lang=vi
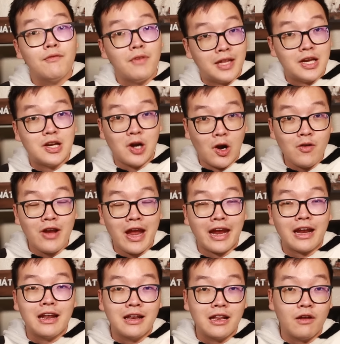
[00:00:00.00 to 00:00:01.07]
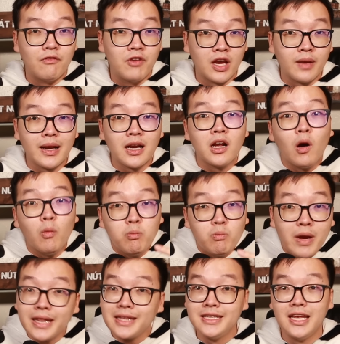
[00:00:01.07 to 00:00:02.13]
vậy thì rõ ràng là vì các bạn không
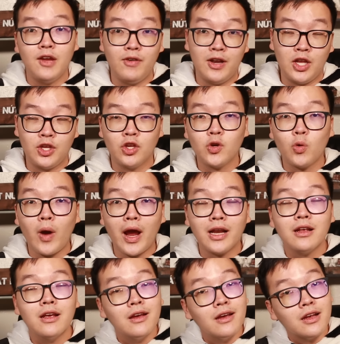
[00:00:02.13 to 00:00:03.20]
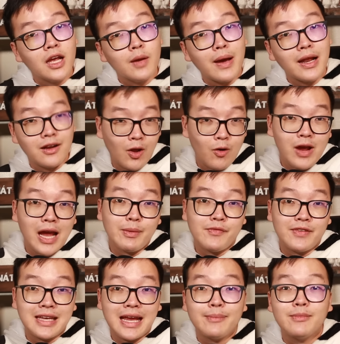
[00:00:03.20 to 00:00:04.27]
biết gì về thị trường chứng khoán các bạn lỗ
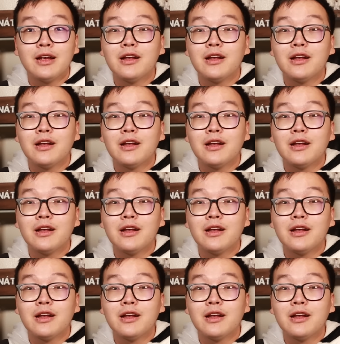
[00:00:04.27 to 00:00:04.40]
20%